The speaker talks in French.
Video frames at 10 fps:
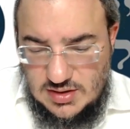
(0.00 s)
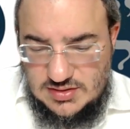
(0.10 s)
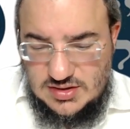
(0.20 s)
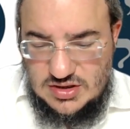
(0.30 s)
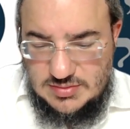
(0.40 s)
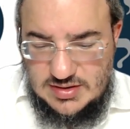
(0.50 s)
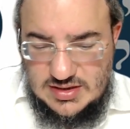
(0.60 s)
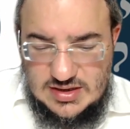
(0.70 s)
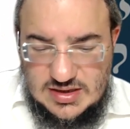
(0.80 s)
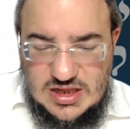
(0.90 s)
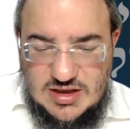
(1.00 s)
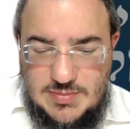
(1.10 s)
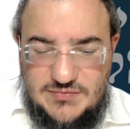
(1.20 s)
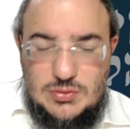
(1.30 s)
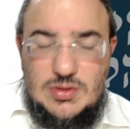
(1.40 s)
si jamais il n'avait
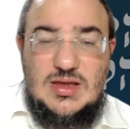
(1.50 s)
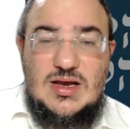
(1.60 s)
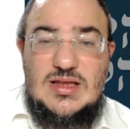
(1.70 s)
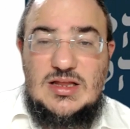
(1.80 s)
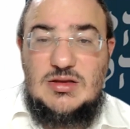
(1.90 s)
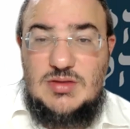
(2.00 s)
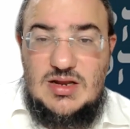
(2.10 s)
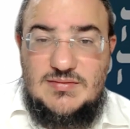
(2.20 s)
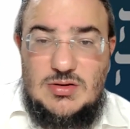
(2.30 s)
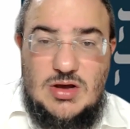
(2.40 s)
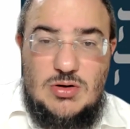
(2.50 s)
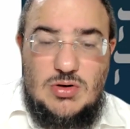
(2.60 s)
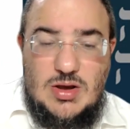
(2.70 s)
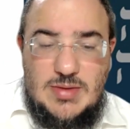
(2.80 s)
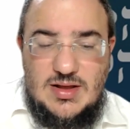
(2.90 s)
pas fait de Esechadat, comme il avait dit le,
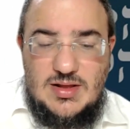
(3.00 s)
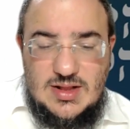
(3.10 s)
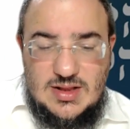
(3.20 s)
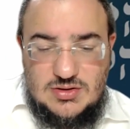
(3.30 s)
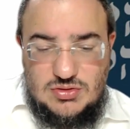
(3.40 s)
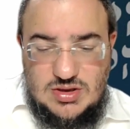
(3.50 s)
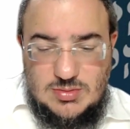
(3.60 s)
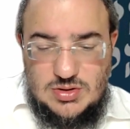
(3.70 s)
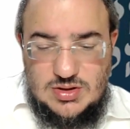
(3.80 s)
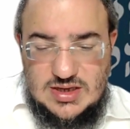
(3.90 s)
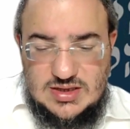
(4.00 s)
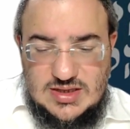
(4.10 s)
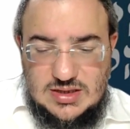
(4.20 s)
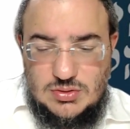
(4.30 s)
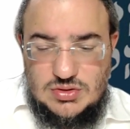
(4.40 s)
Rama, que Imlo
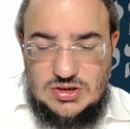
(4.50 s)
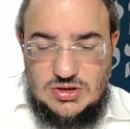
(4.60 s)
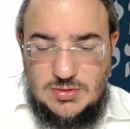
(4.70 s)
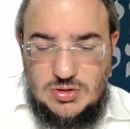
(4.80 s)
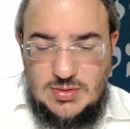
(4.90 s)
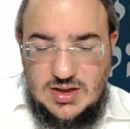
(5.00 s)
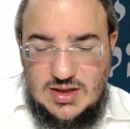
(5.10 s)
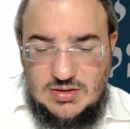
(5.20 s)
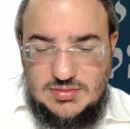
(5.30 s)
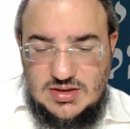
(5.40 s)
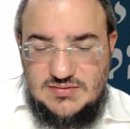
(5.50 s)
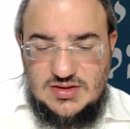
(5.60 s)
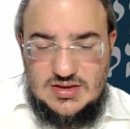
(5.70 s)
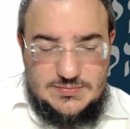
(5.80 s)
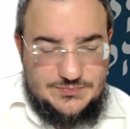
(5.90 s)
Esechadat, ou tolbe le bracha, comme il avait
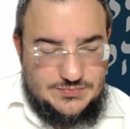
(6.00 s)
dit.